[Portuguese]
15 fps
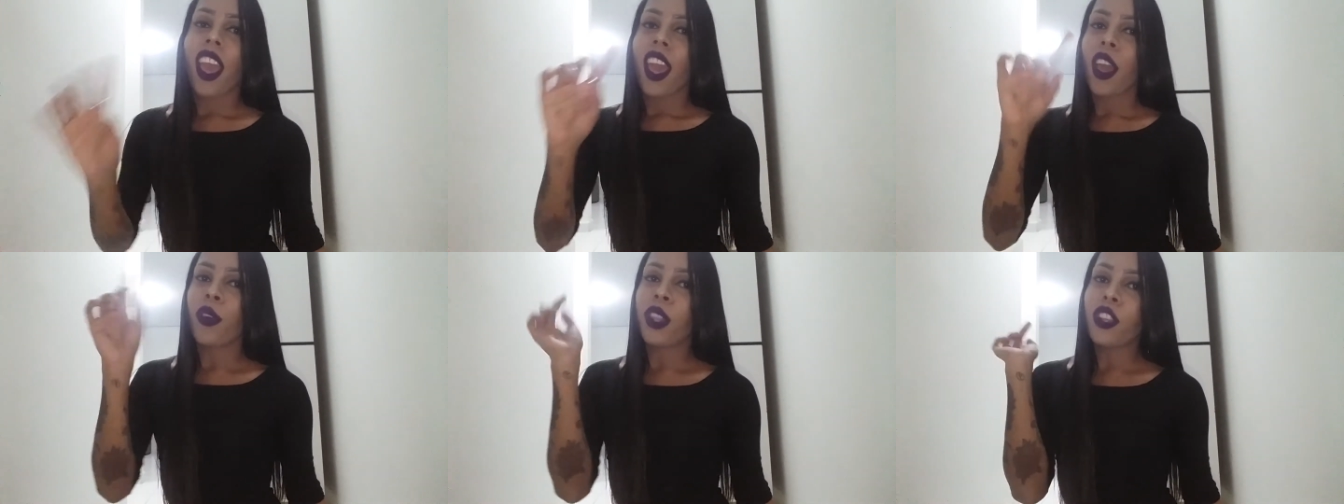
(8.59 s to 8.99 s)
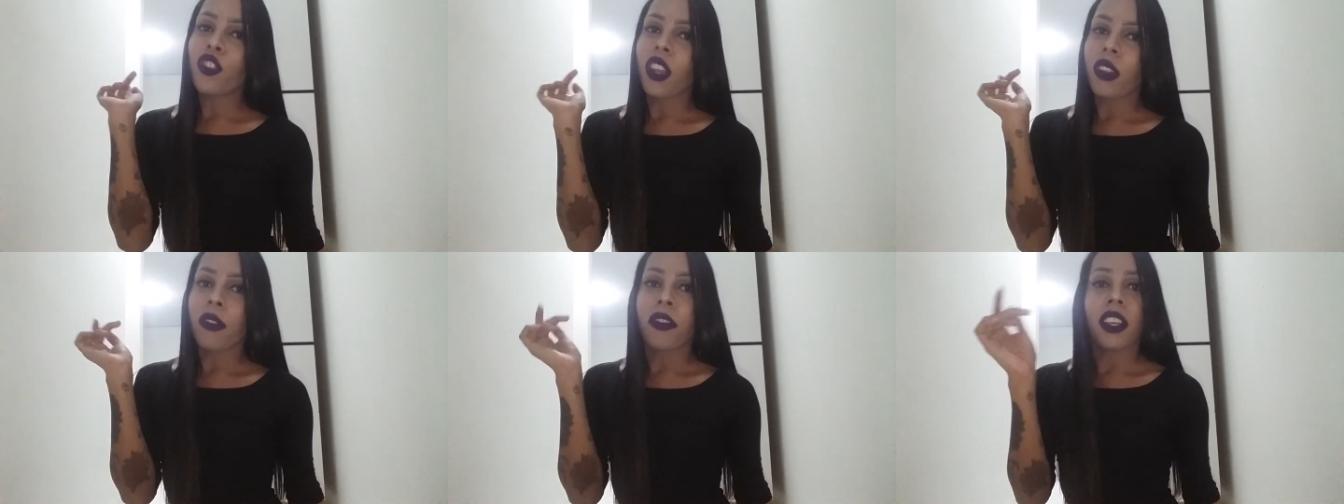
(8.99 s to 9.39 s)
Eu
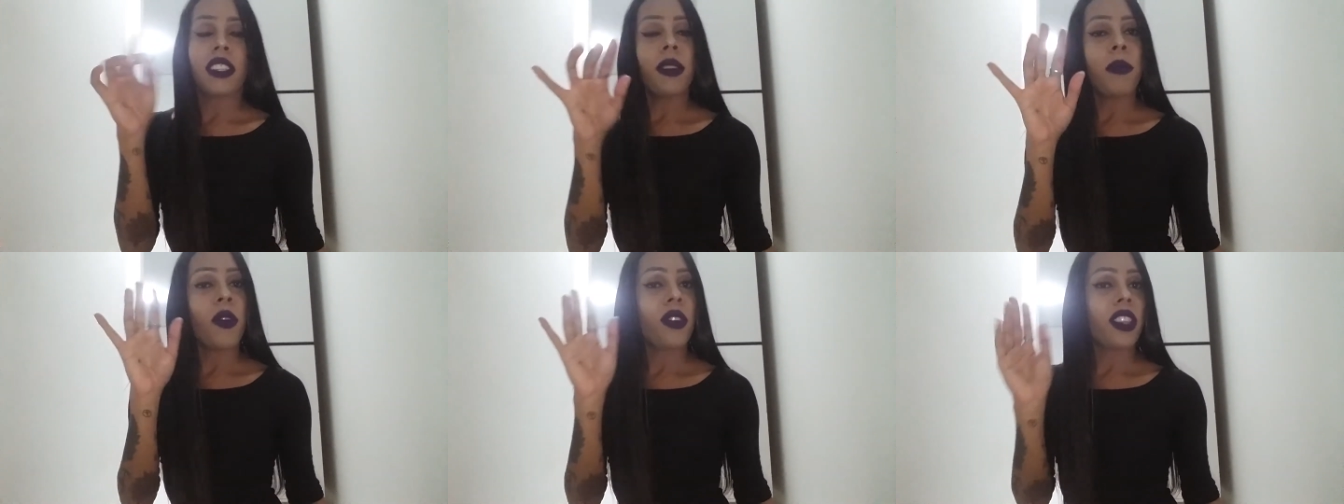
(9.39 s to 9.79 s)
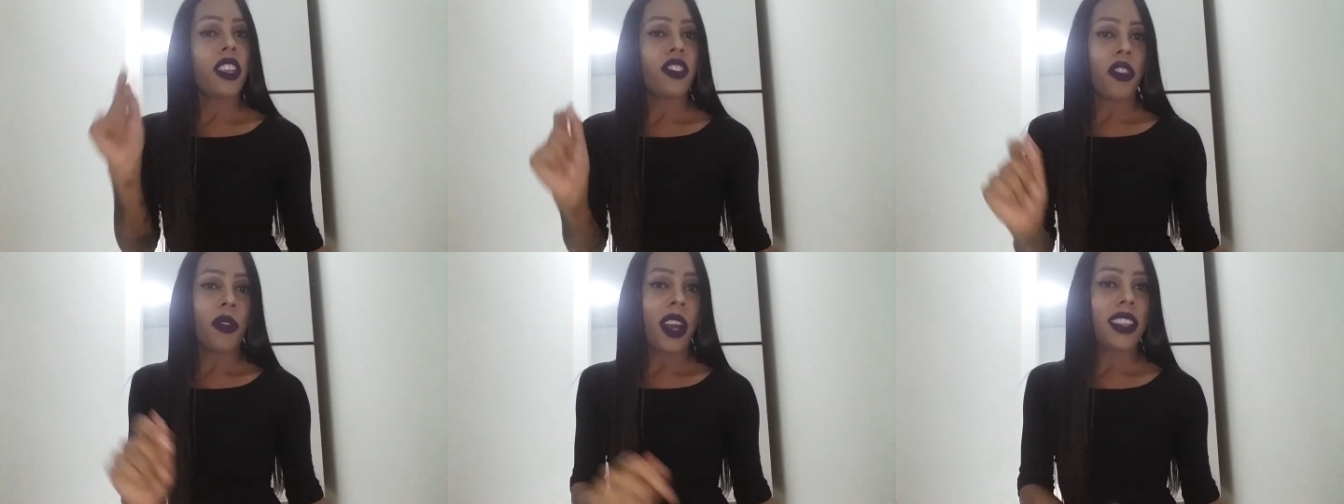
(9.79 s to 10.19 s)
deixei no Facebook,
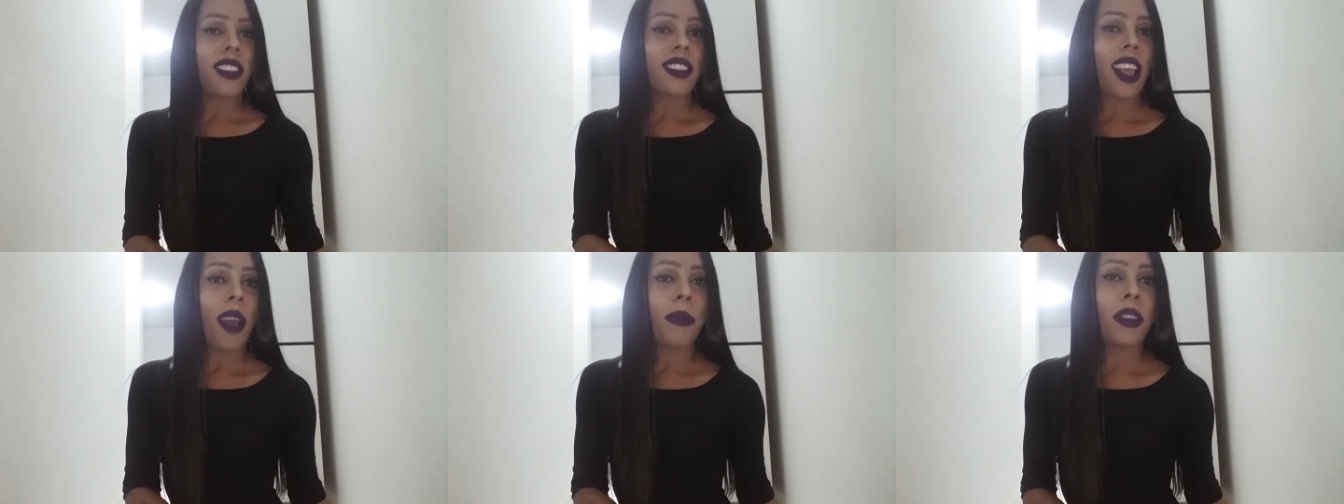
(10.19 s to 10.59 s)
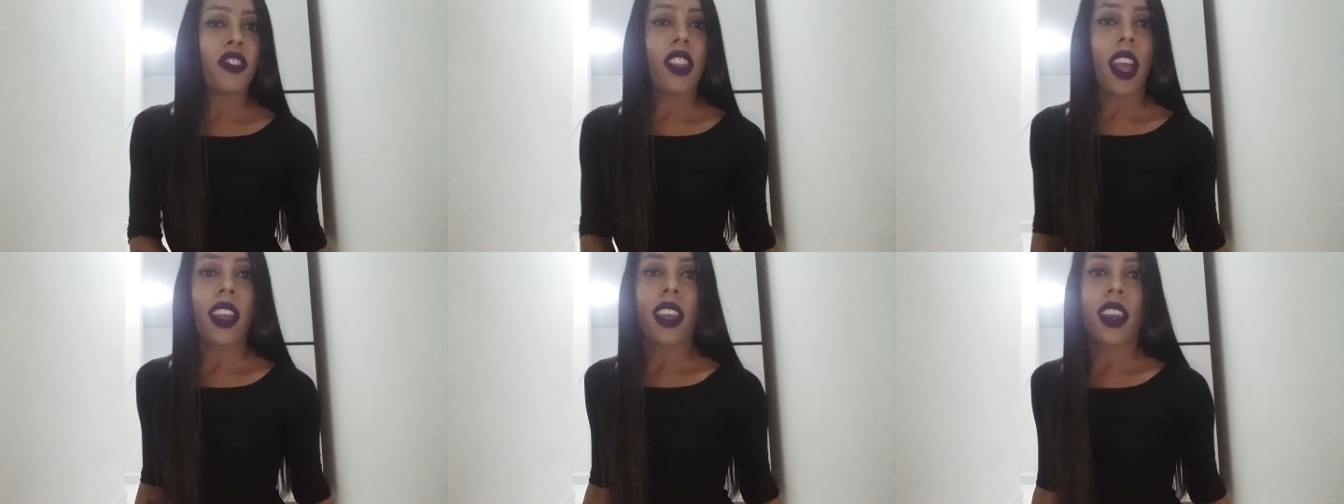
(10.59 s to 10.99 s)
deixei o WhatsApp,
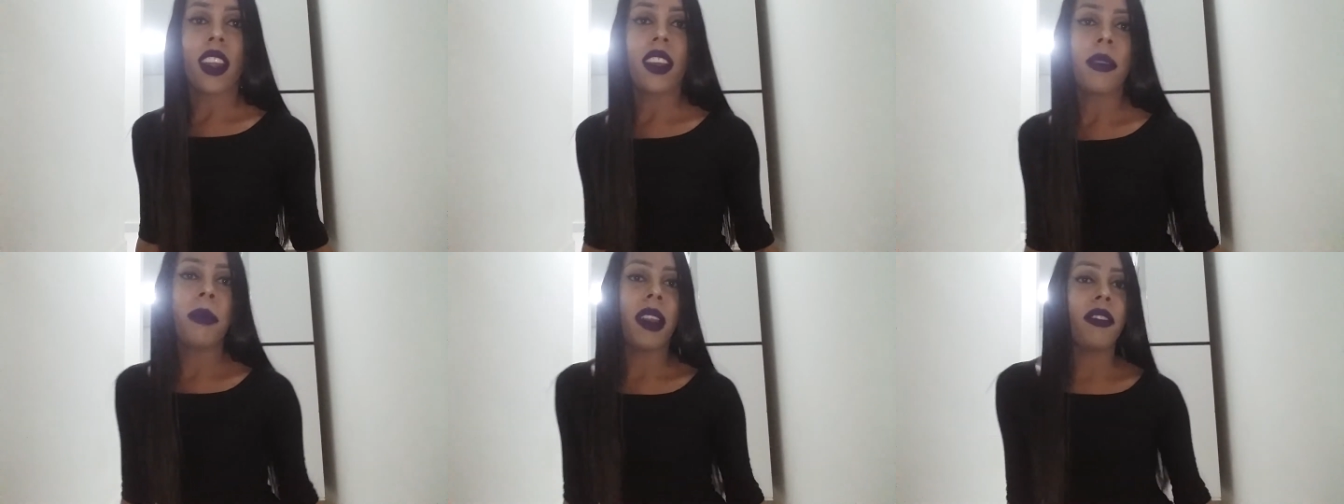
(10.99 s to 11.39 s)
Instagram,